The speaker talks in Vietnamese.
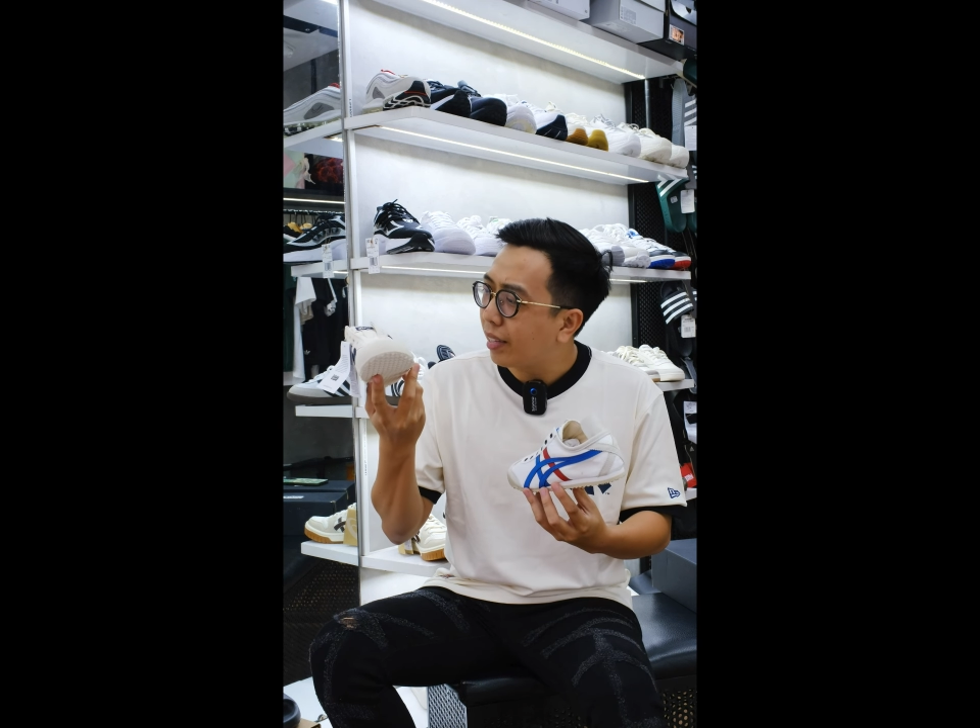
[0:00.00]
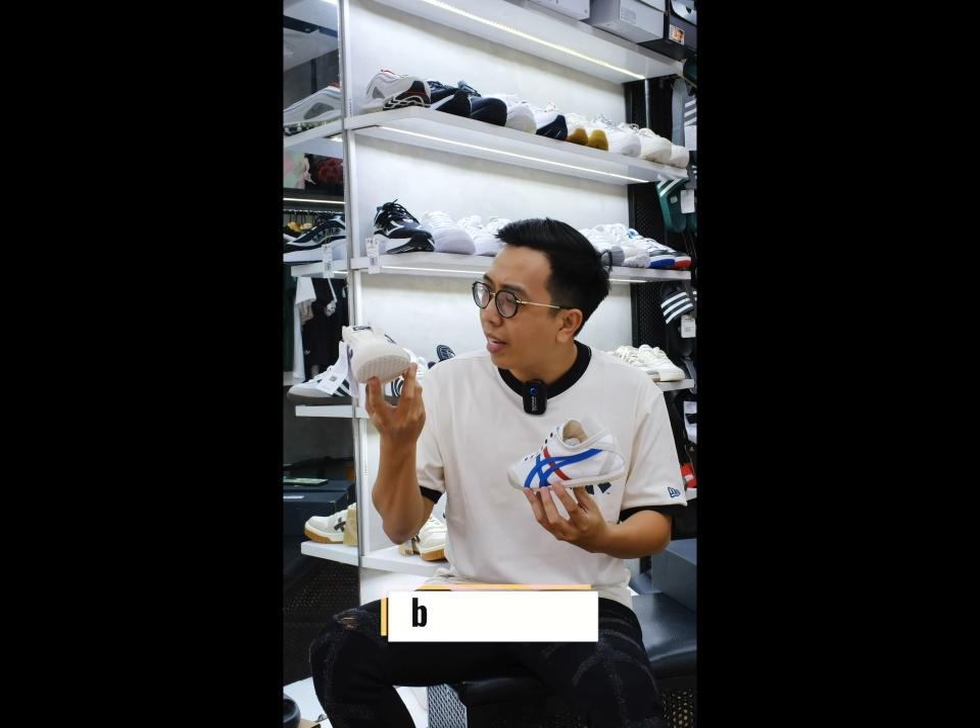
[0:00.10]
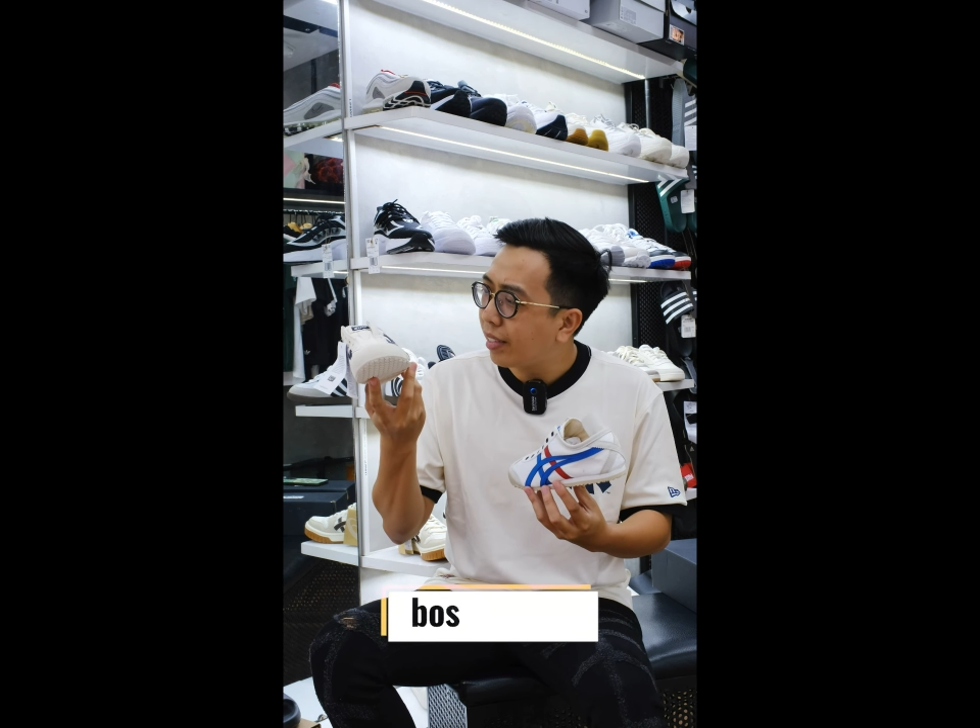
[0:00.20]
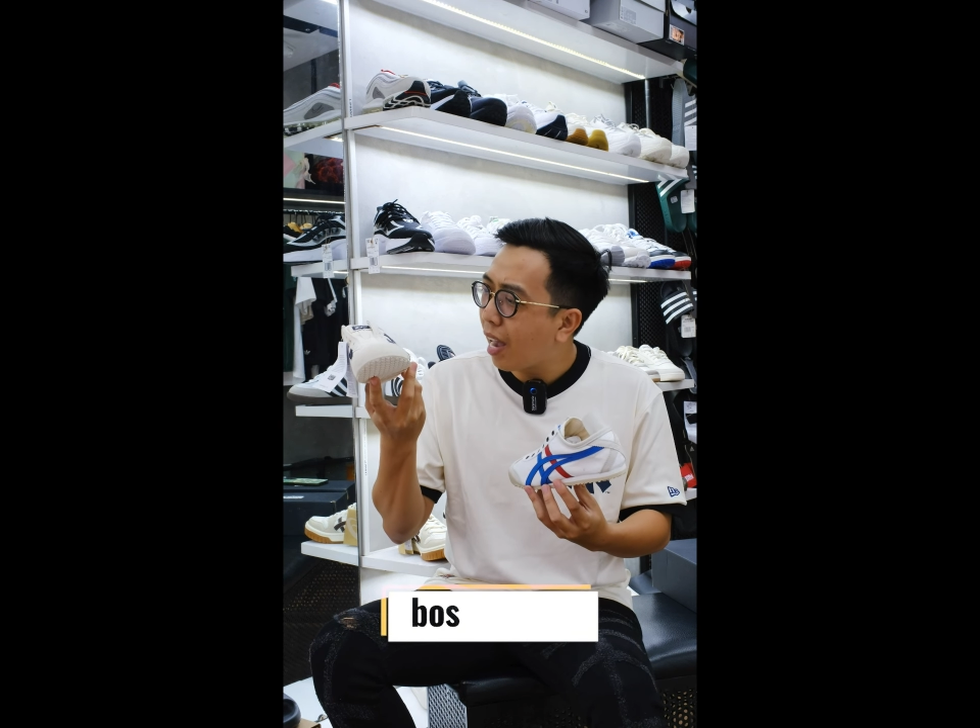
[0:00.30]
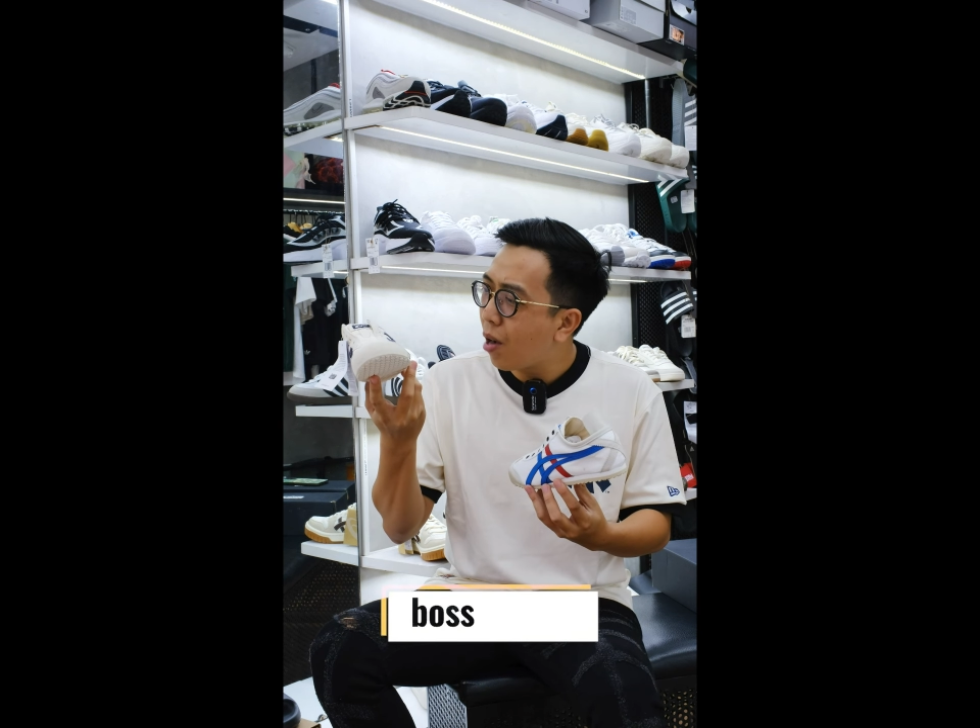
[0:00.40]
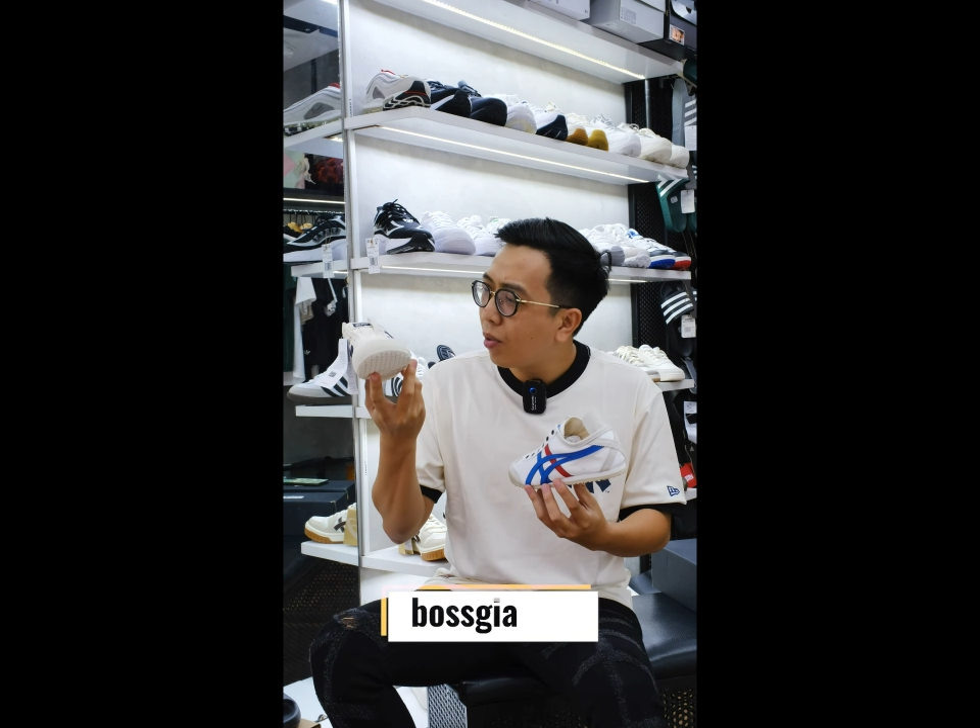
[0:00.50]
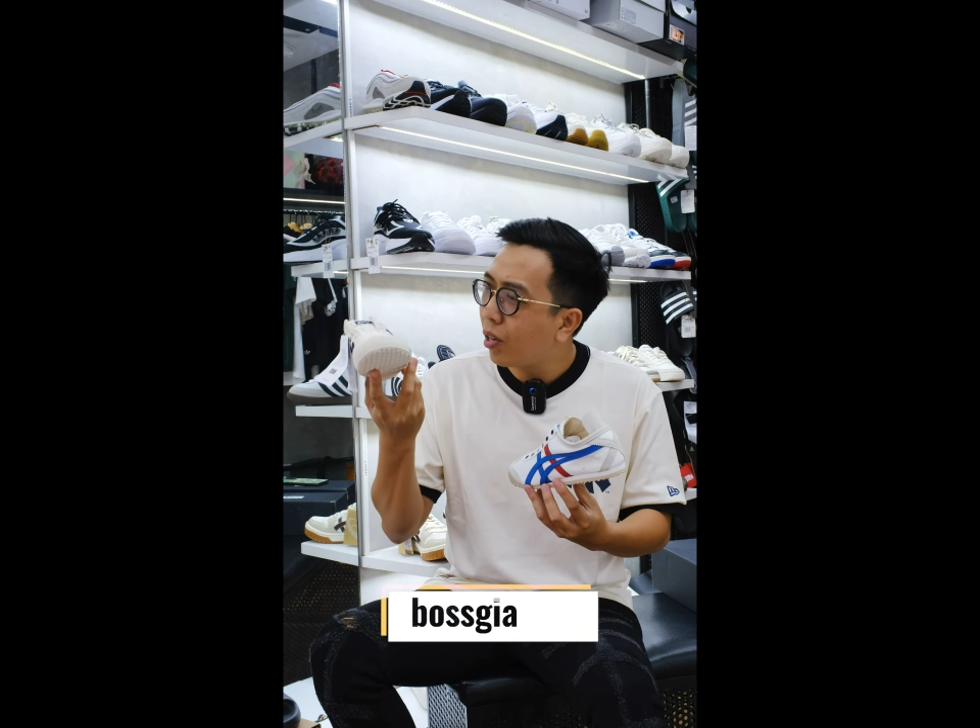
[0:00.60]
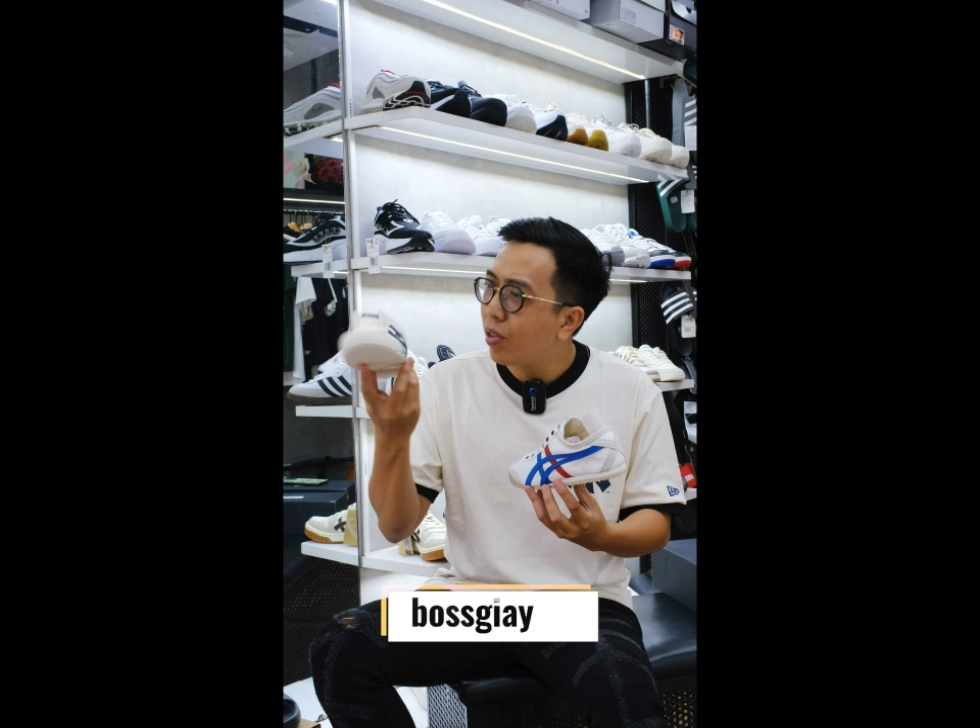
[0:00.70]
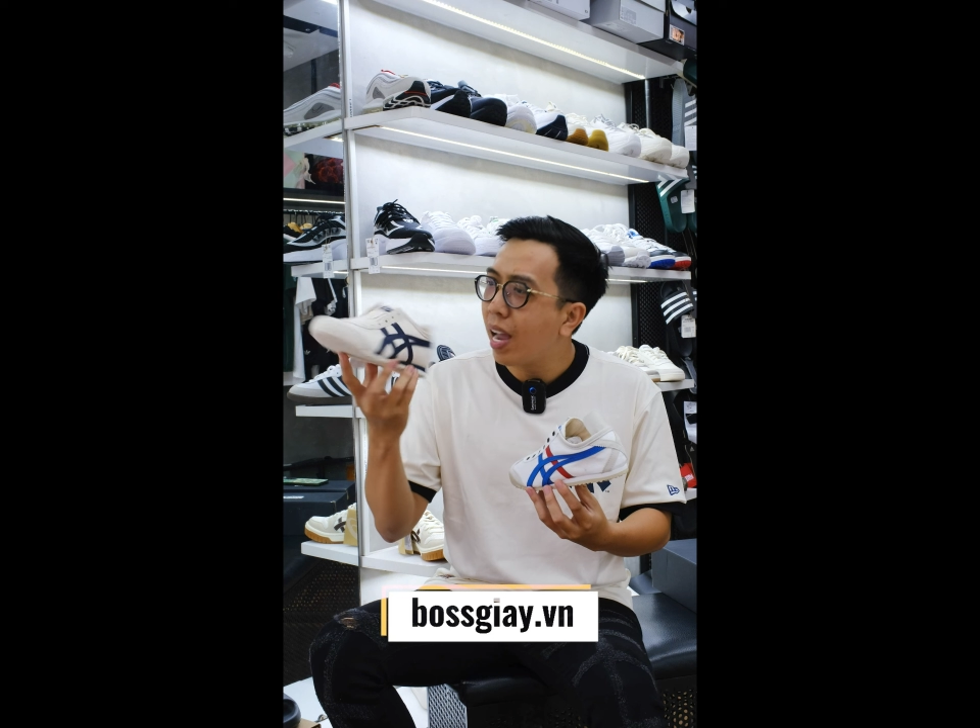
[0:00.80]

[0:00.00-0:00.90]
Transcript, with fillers: tại sao cái đôi